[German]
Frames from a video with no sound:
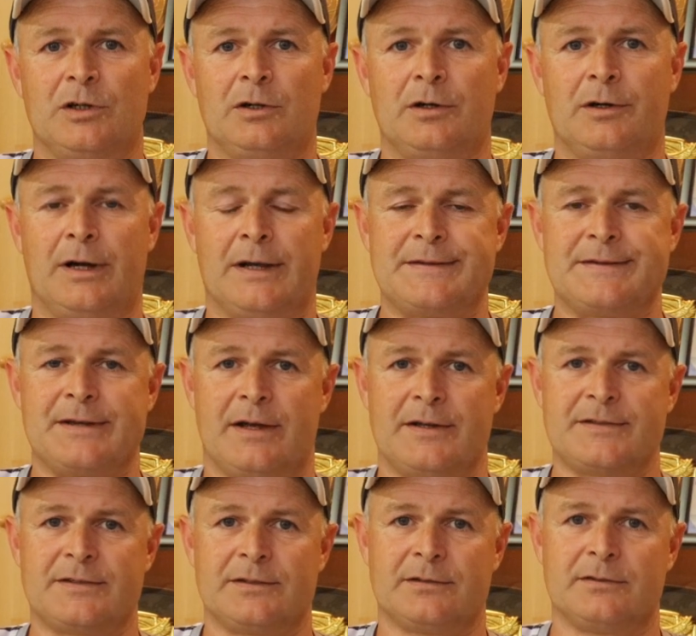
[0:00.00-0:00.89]
wir als
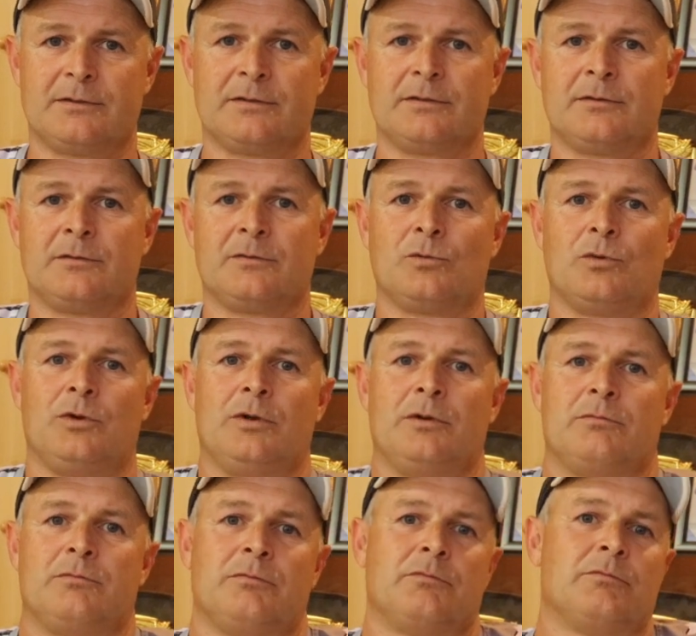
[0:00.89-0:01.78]
ersten,
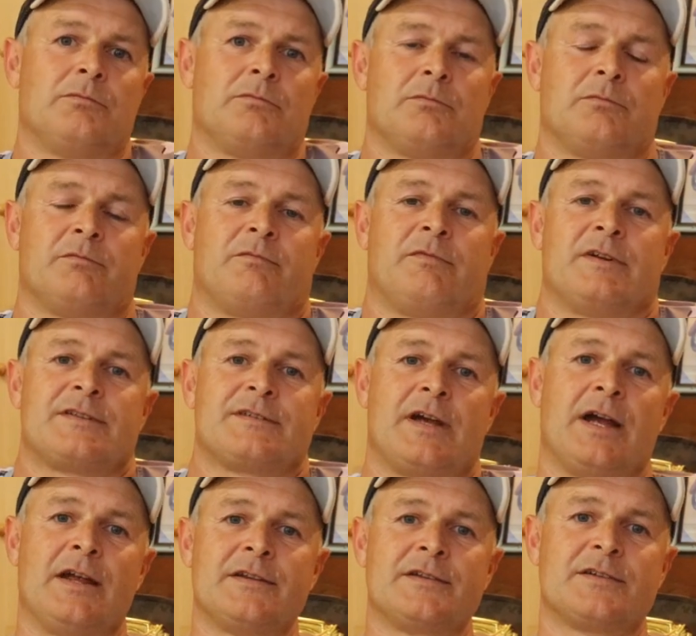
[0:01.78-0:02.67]
ähm,
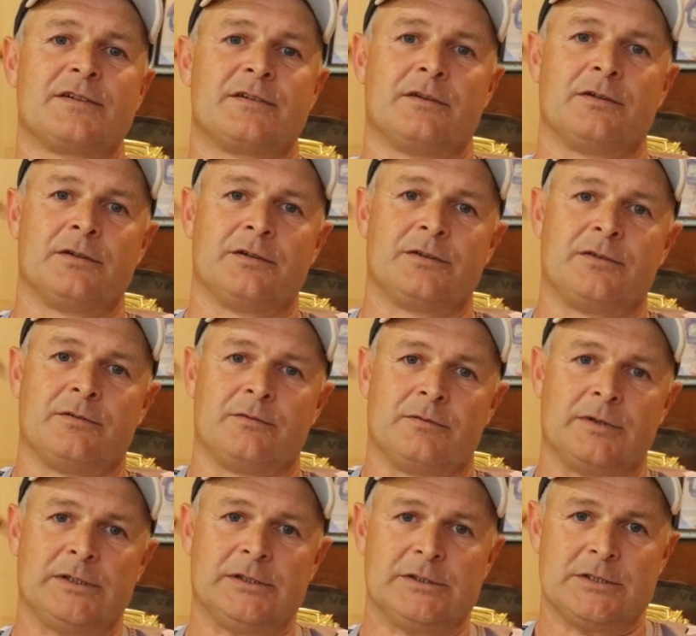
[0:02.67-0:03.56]
was eigentlich, äh,
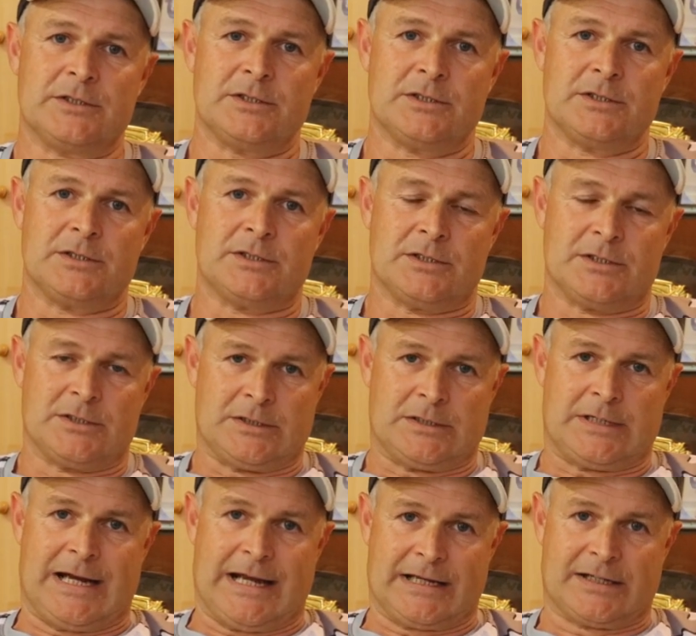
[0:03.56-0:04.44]

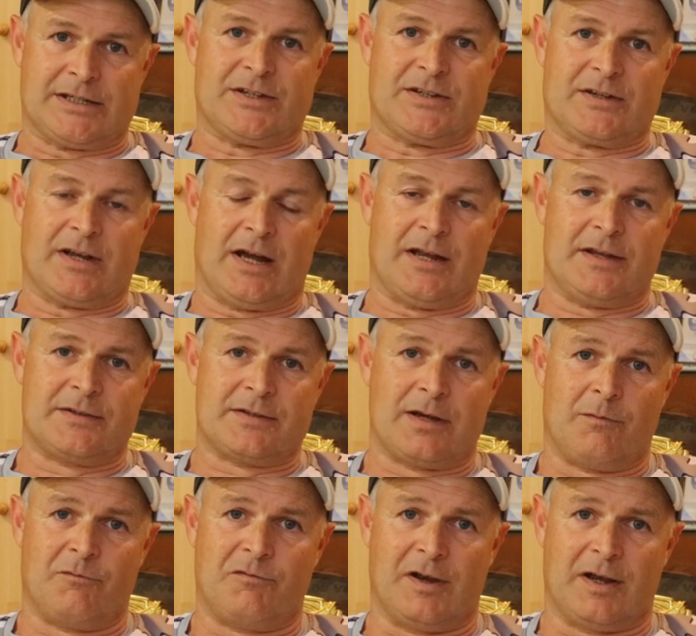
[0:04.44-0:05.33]
eigentlich ein
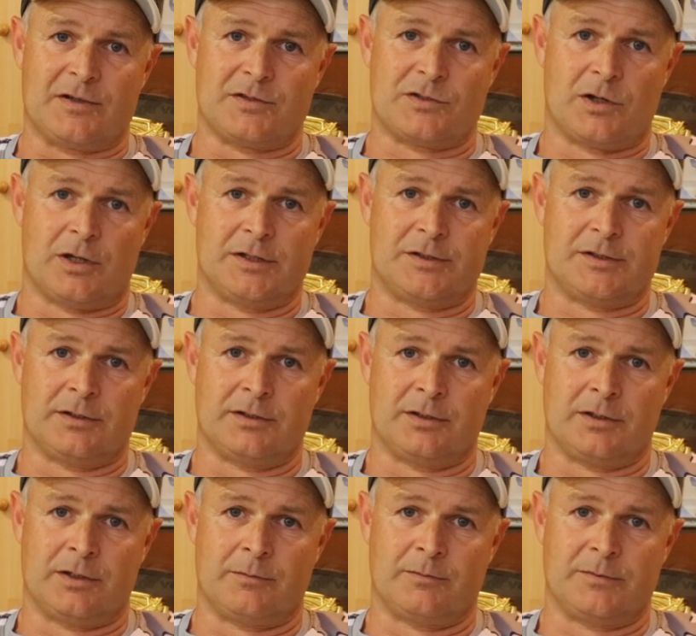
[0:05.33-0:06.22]
K1-Kampf werden sollte,
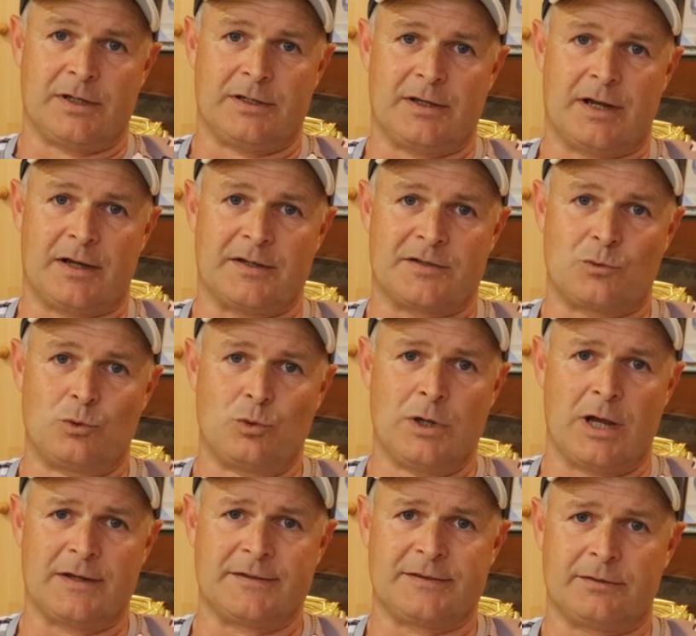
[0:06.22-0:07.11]
ähm, den Janis
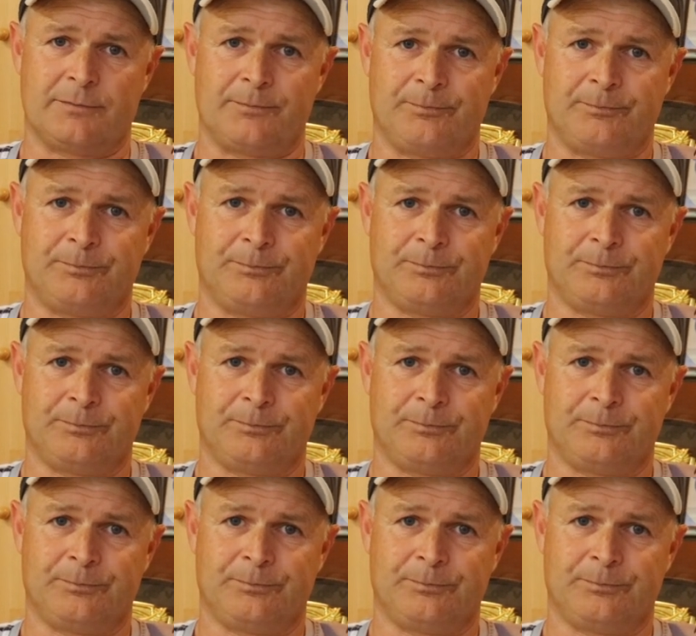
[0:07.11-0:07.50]
Gulas.